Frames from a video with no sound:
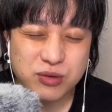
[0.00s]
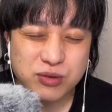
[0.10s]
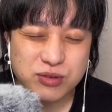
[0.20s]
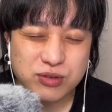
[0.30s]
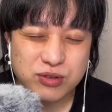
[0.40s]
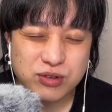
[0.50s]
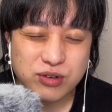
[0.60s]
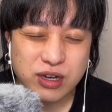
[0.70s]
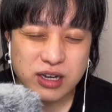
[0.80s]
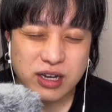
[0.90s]
あ
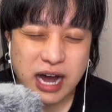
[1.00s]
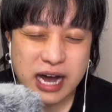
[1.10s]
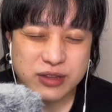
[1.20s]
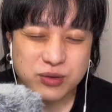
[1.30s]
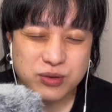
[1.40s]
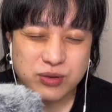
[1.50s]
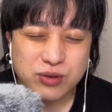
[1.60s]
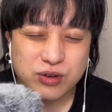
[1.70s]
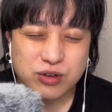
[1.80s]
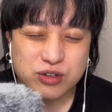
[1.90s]
の、あ
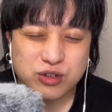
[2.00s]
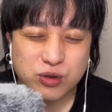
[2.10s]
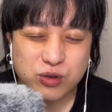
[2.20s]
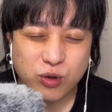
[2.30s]
の、